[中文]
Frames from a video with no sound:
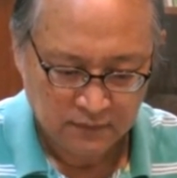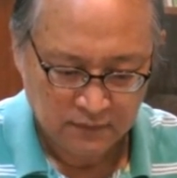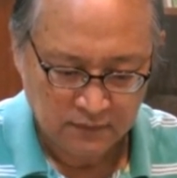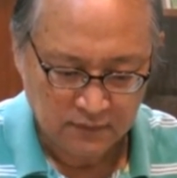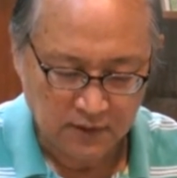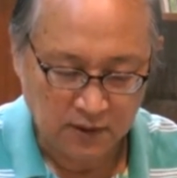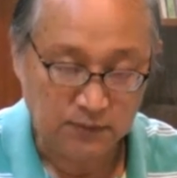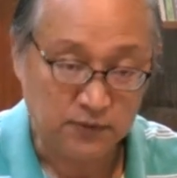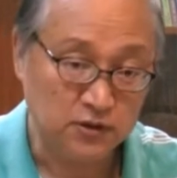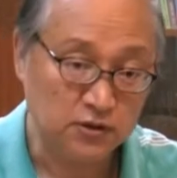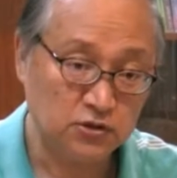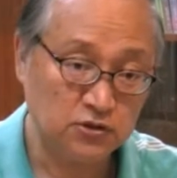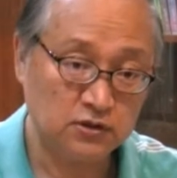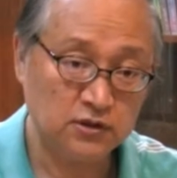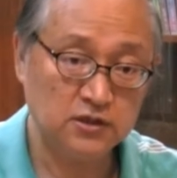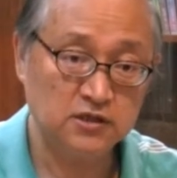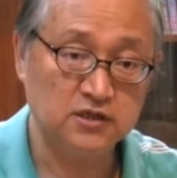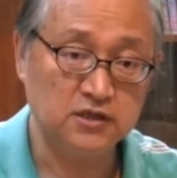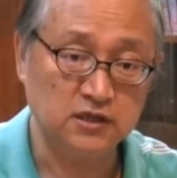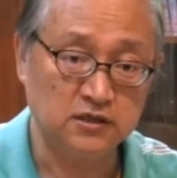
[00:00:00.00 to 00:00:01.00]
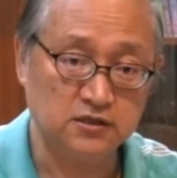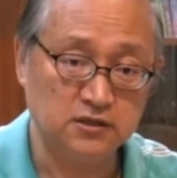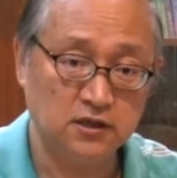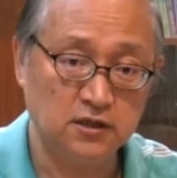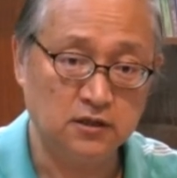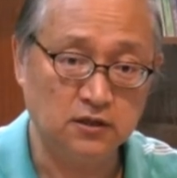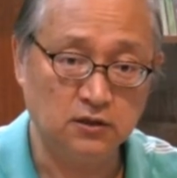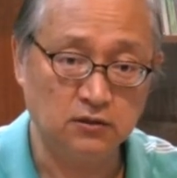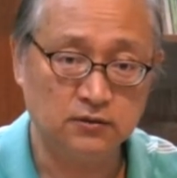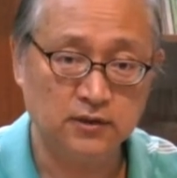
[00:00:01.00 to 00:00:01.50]
那么你就可以想
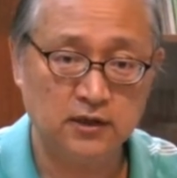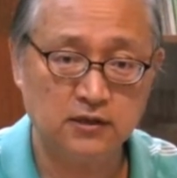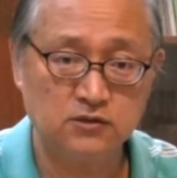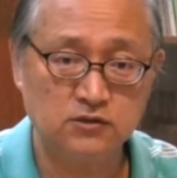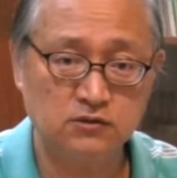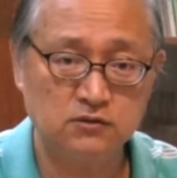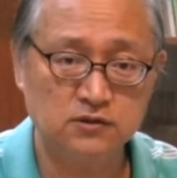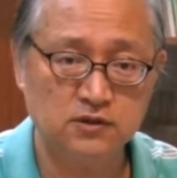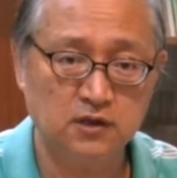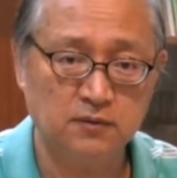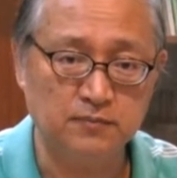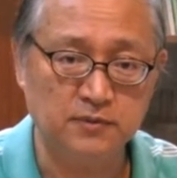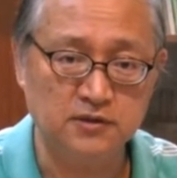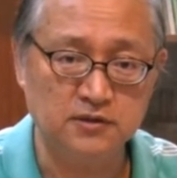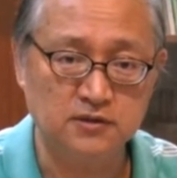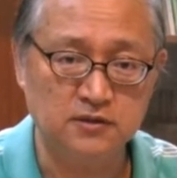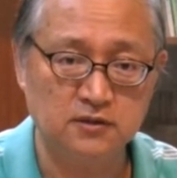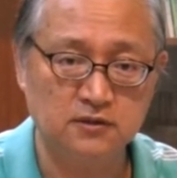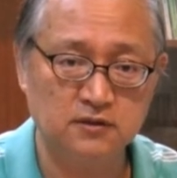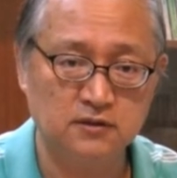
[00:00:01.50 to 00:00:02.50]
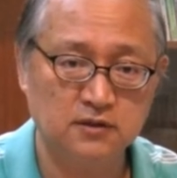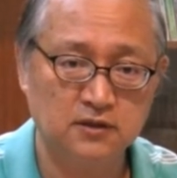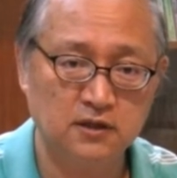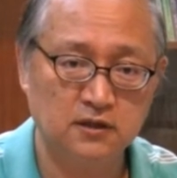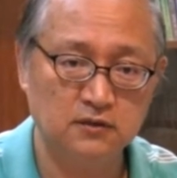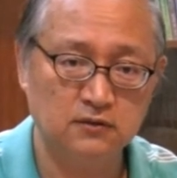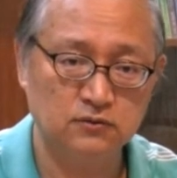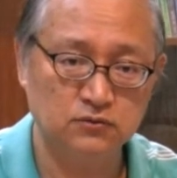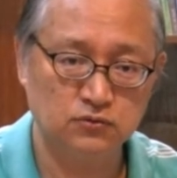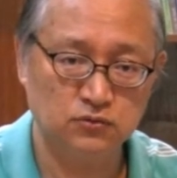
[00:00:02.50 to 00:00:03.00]
见，犹太宗教本身
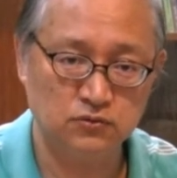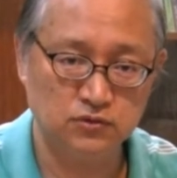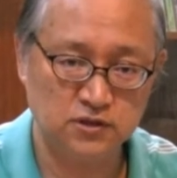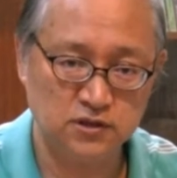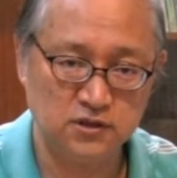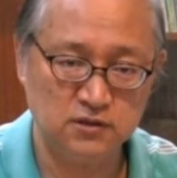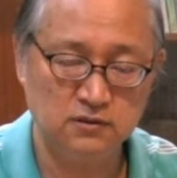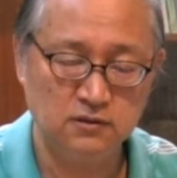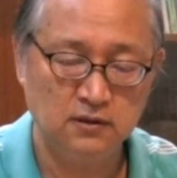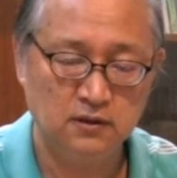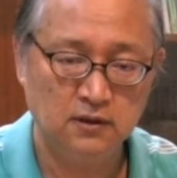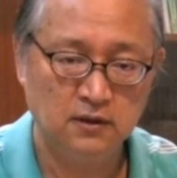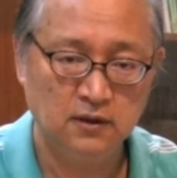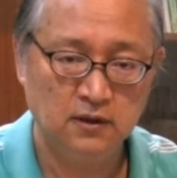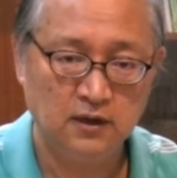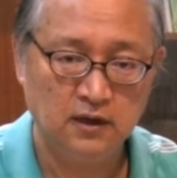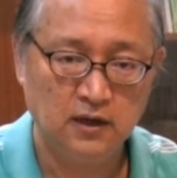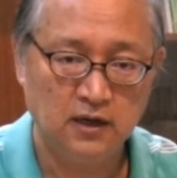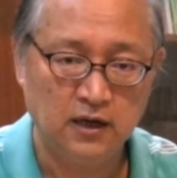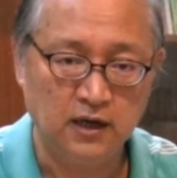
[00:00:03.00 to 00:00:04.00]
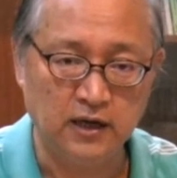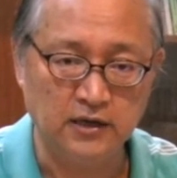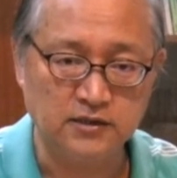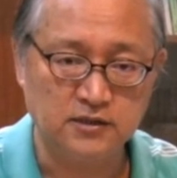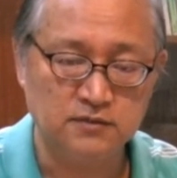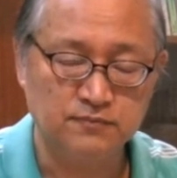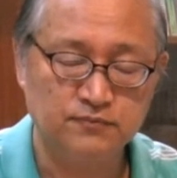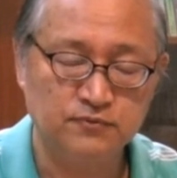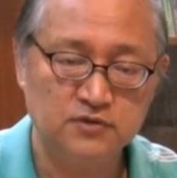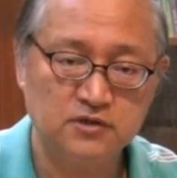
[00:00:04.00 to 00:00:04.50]
到如今还
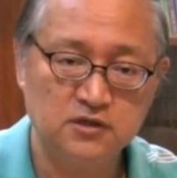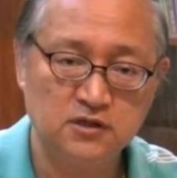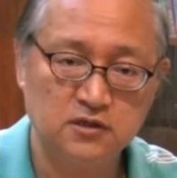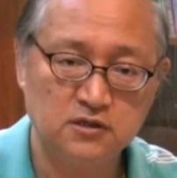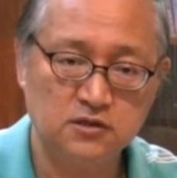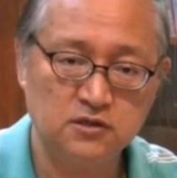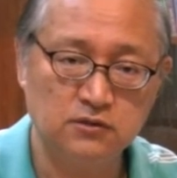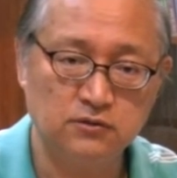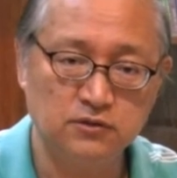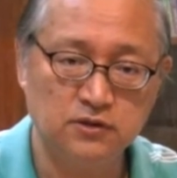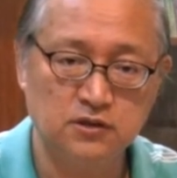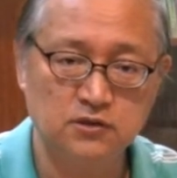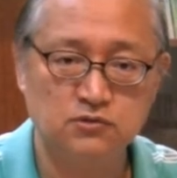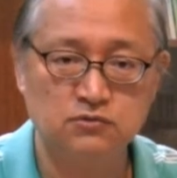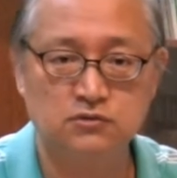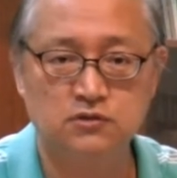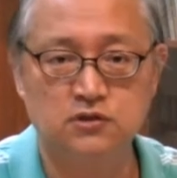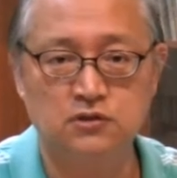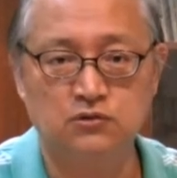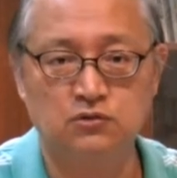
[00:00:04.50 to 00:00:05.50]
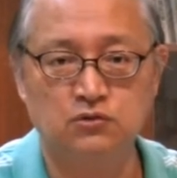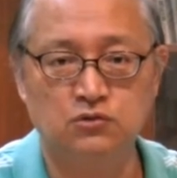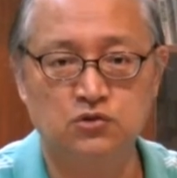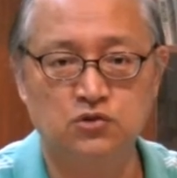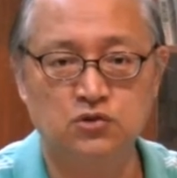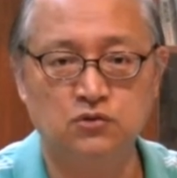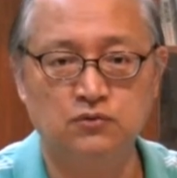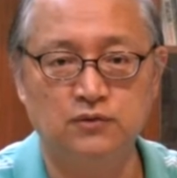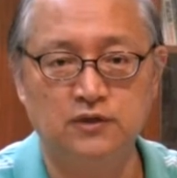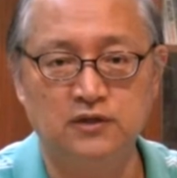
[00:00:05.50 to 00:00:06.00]
是不接受耶稣基督
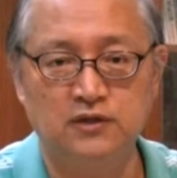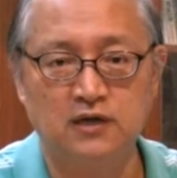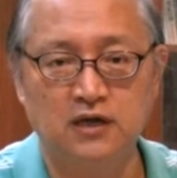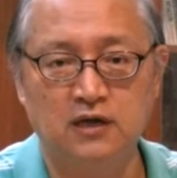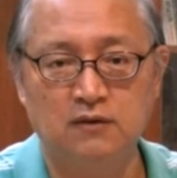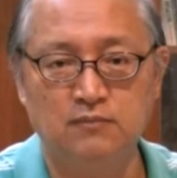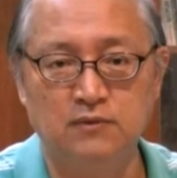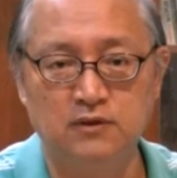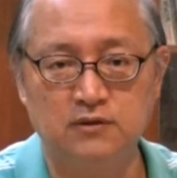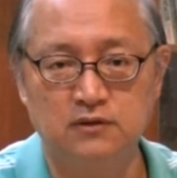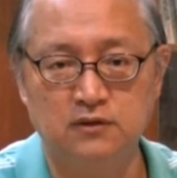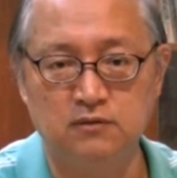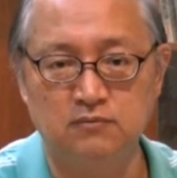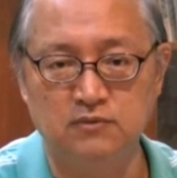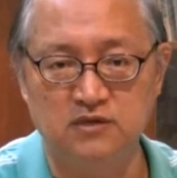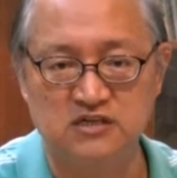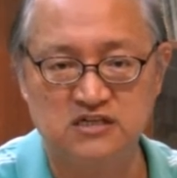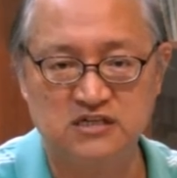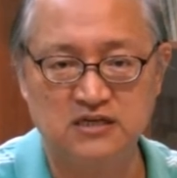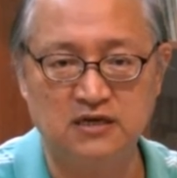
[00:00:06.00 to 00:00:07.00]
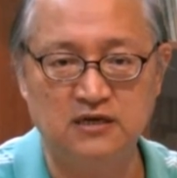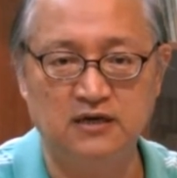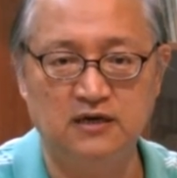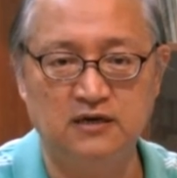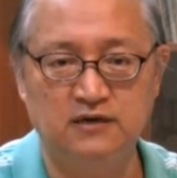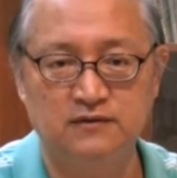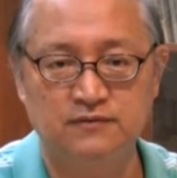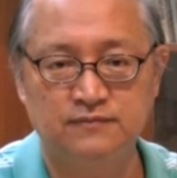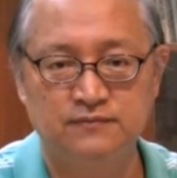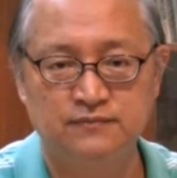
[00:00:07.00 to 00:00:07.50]
作为他们的弥赛亚，
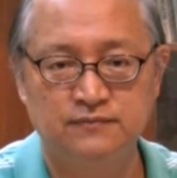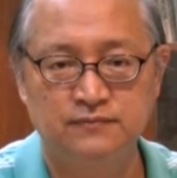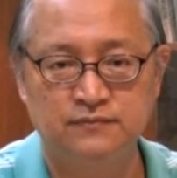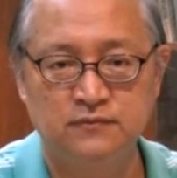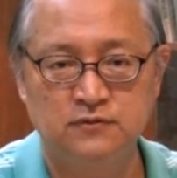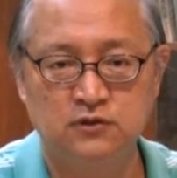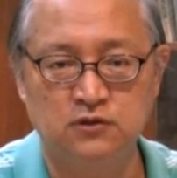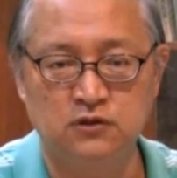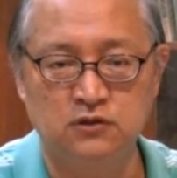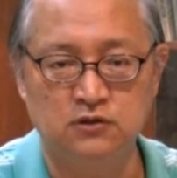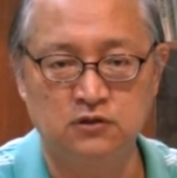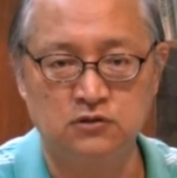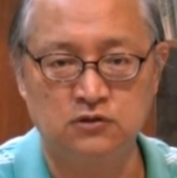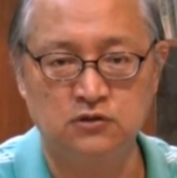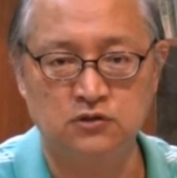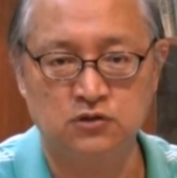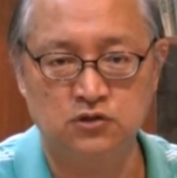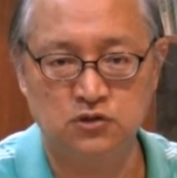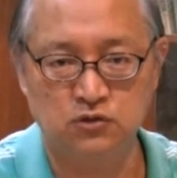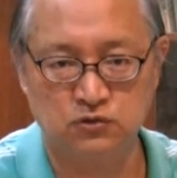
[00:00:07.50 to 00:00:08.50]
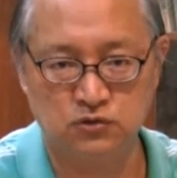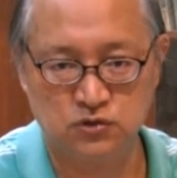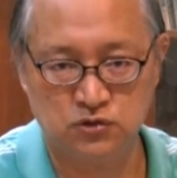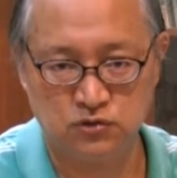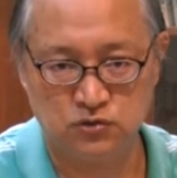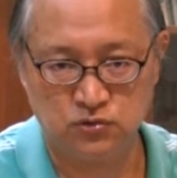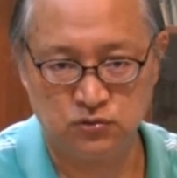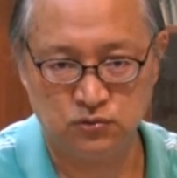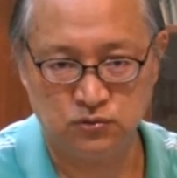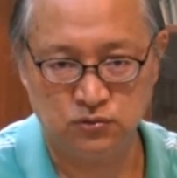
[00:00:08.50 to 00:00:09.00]
也就是救世
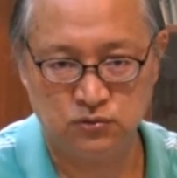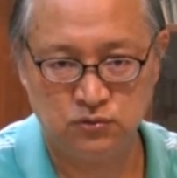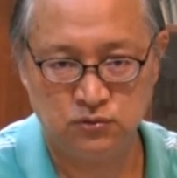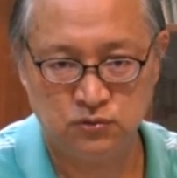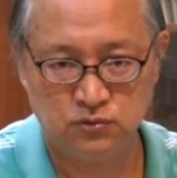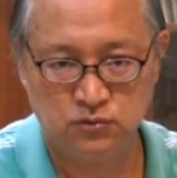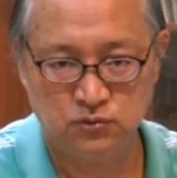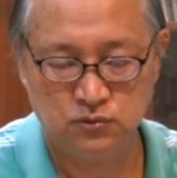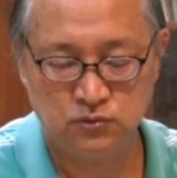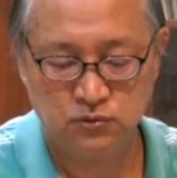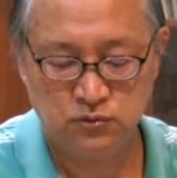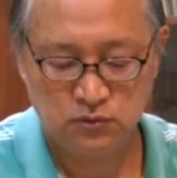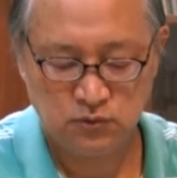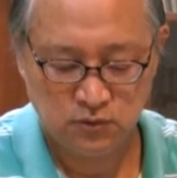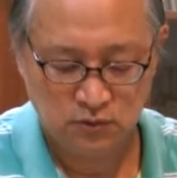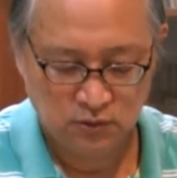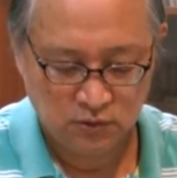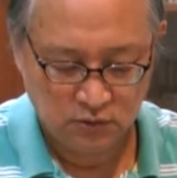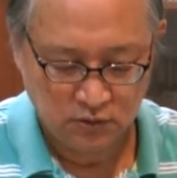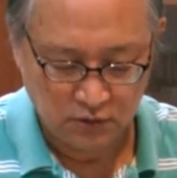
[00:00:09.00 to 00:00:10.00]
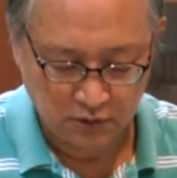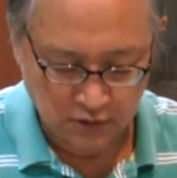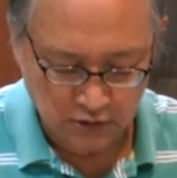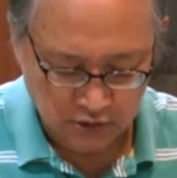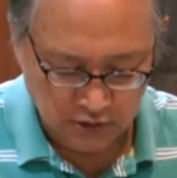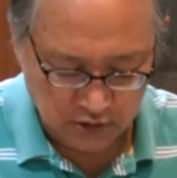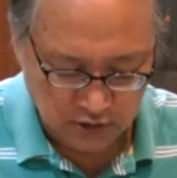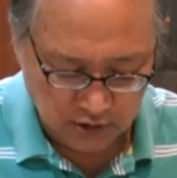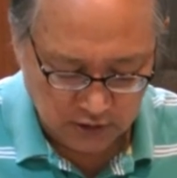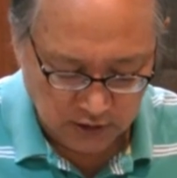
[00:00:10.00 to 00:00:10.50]
主。因
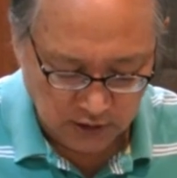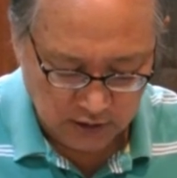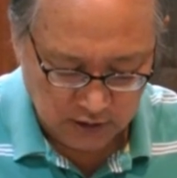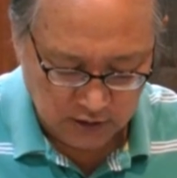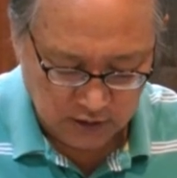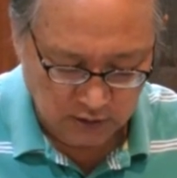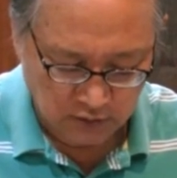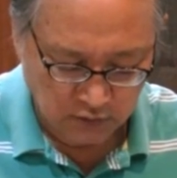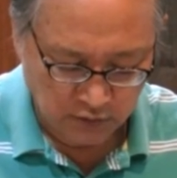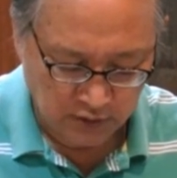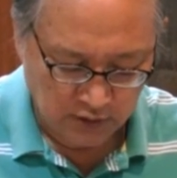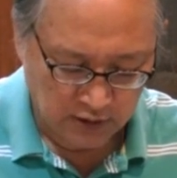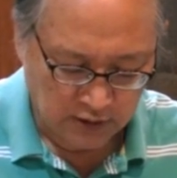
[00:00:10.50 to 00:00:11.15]
此，在这个会议